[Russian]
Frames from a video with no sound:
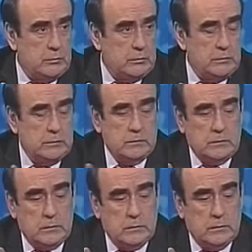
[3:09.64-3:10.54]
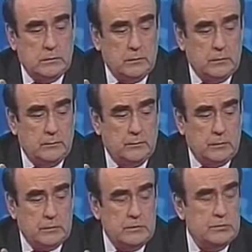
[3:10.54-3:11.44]
из э,
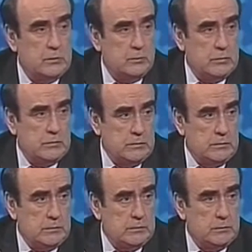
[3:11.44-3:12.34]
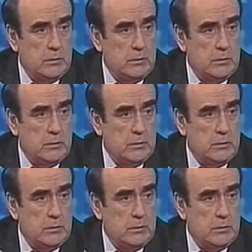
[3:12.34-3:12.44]
различных министерств,